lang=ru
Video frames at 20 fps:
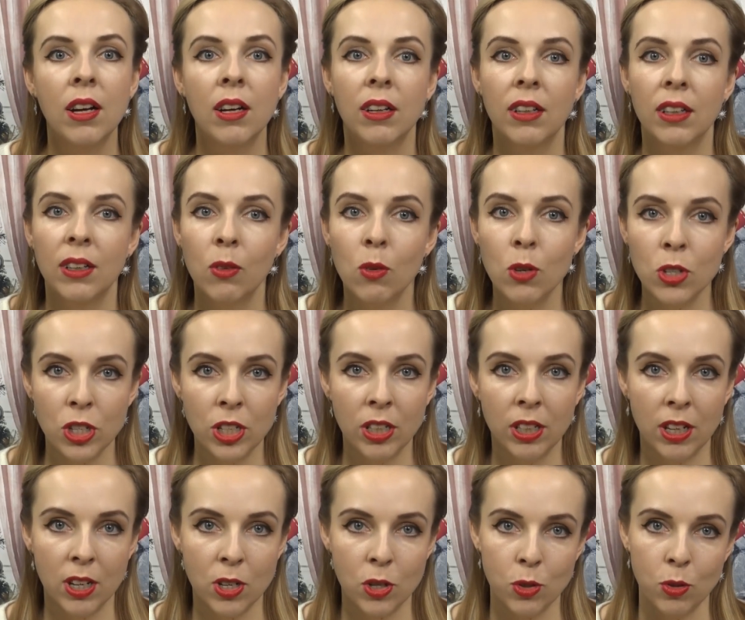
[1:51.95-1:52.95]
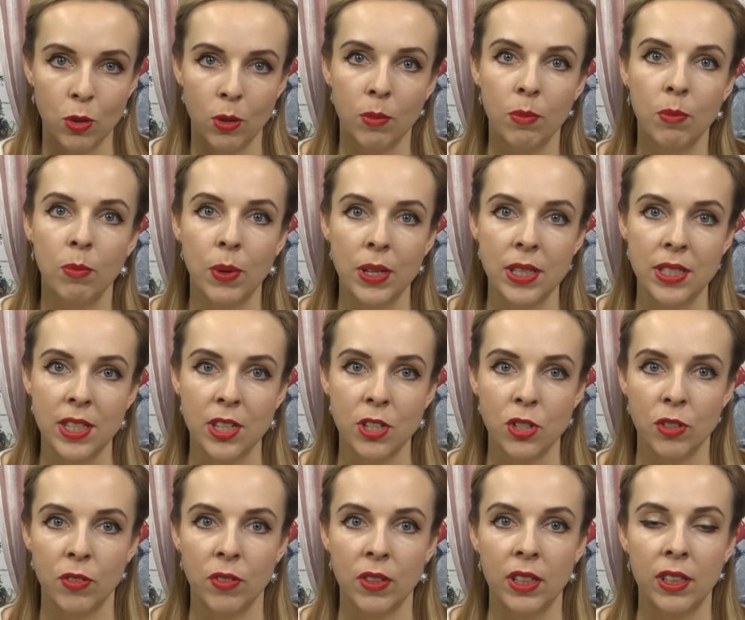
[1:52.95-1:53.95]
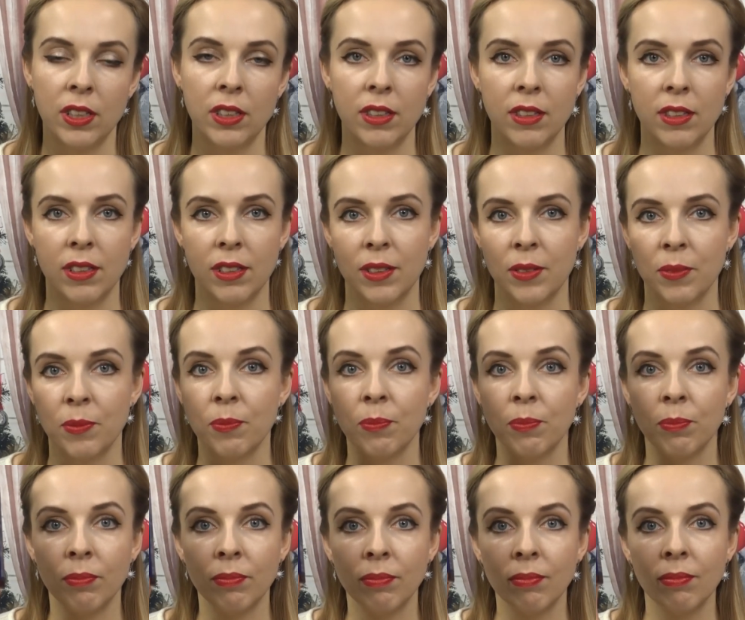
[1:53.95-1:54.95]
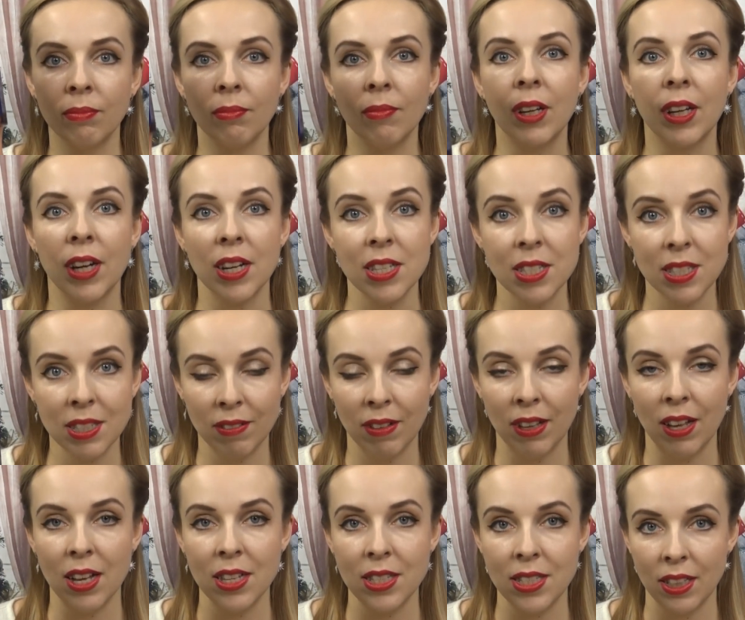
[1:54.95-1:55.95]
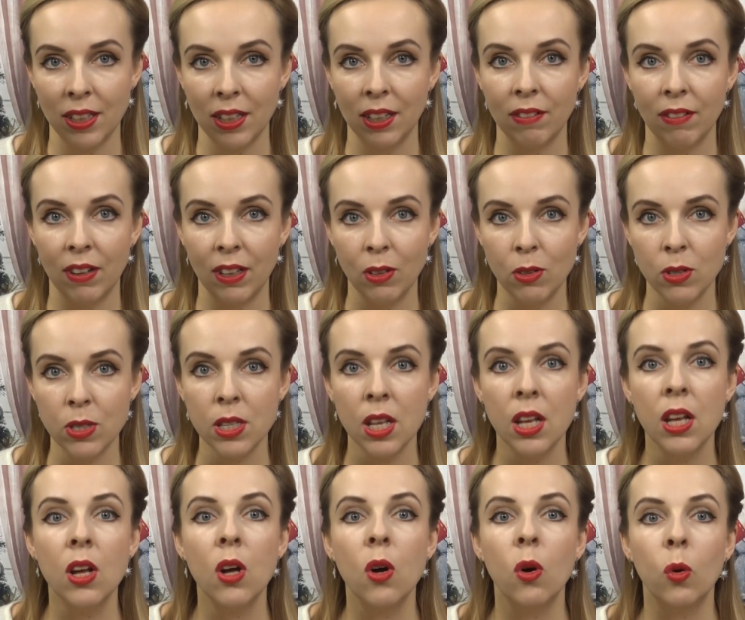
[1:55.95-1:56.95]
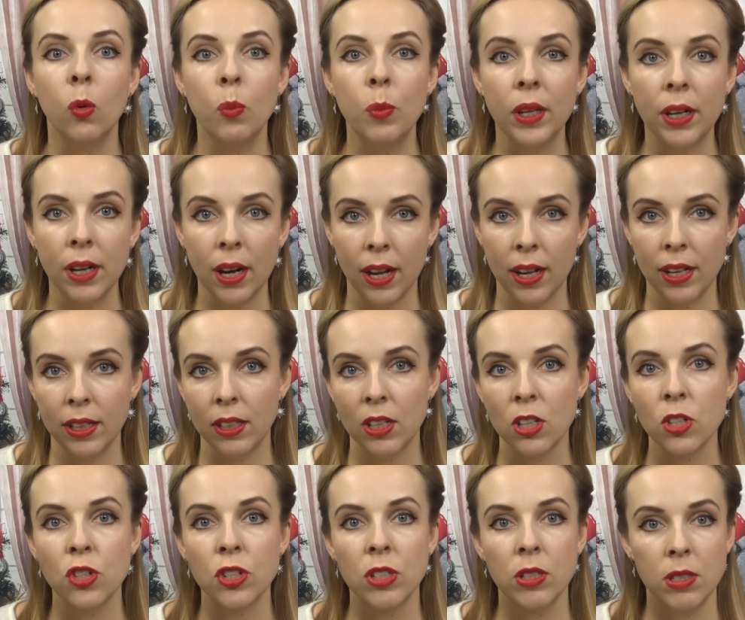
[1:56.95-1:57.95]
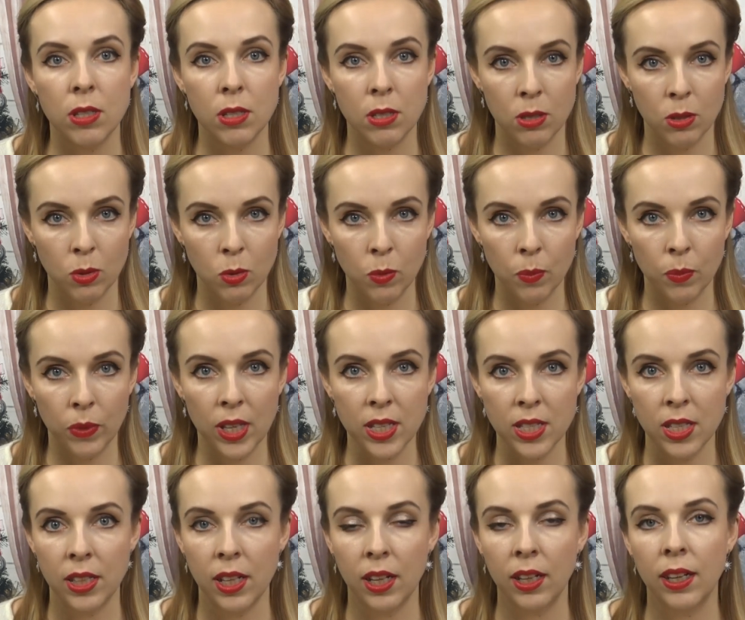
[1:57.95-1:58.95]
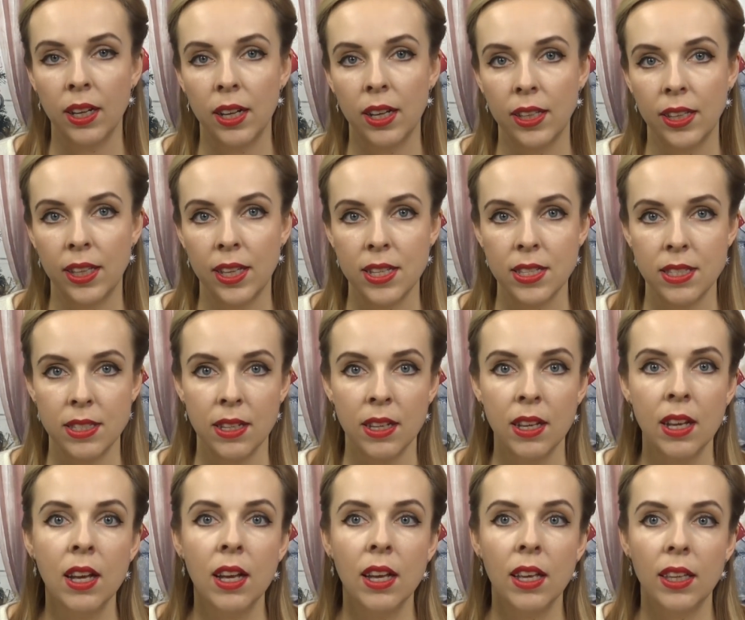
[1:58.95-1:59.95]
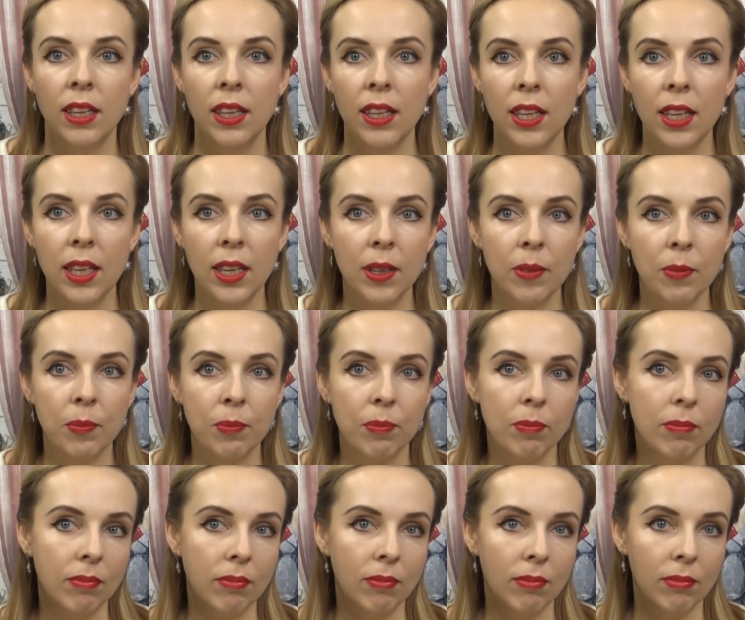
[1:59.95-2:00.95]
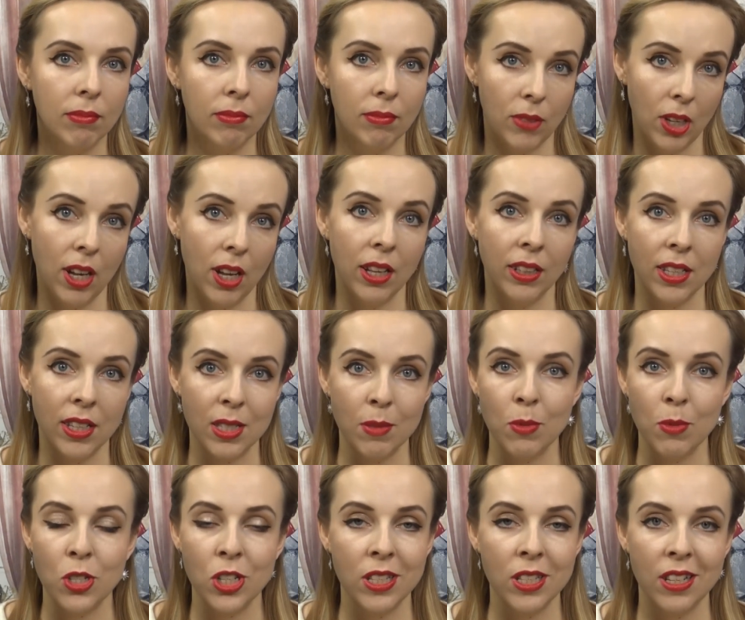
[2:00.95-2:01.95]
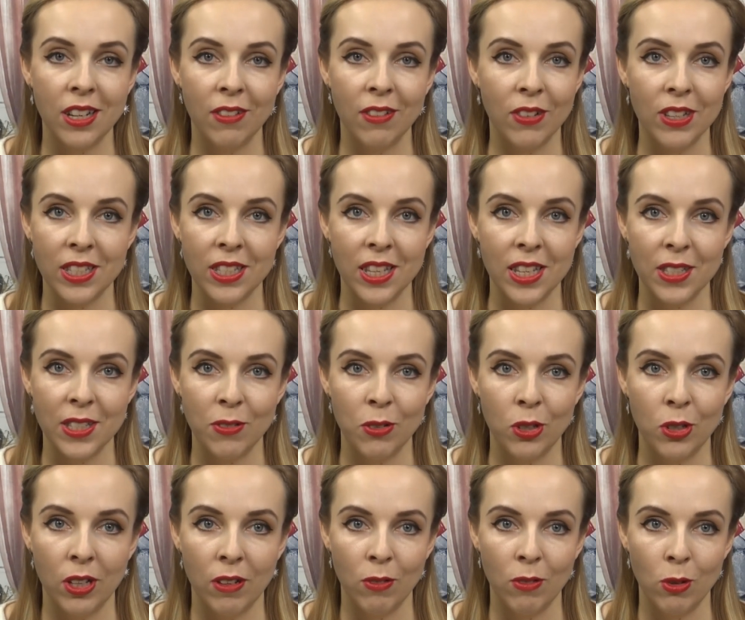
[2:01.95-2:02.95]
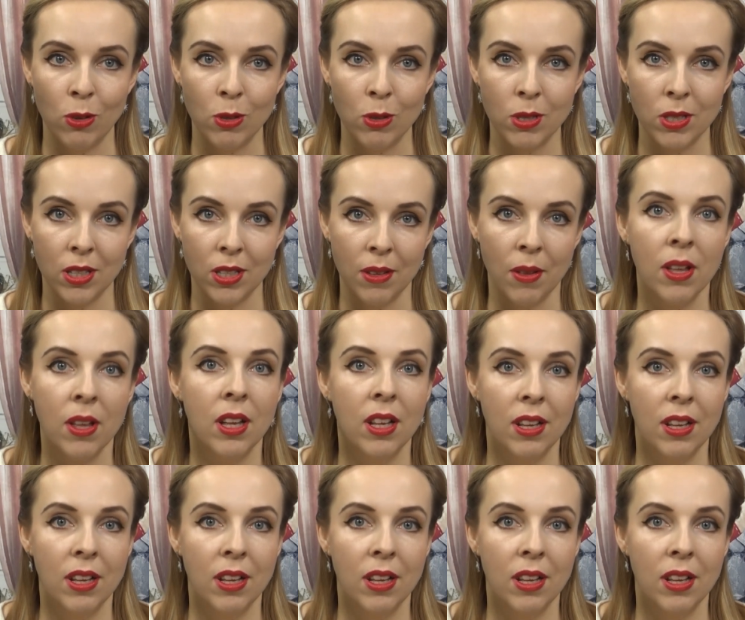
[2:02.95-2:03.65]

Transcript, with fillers: А, очень хорошо поддерживает э, красивый оттенок волос, убирает желтизну, если такая есть. И да, она замечательно воздействует волосы.